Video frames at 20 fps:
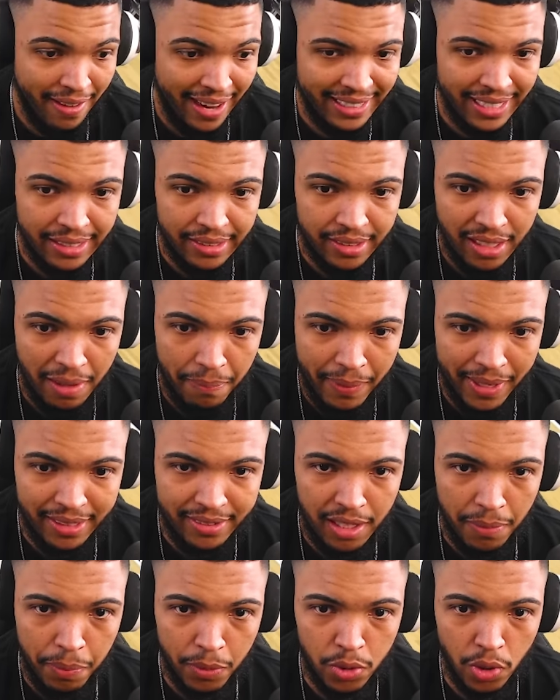E vai tentando
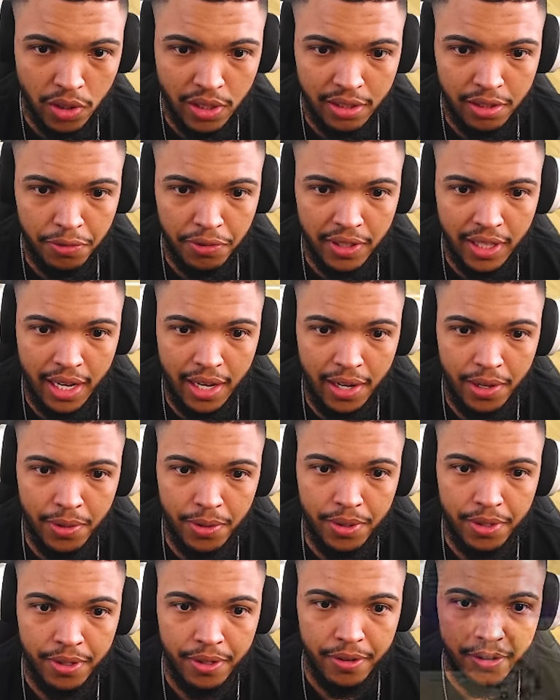aparecer pro jogo nesse
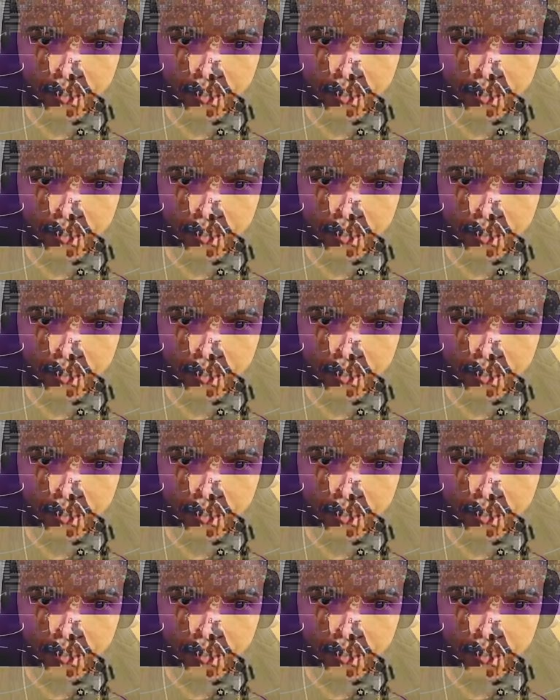final.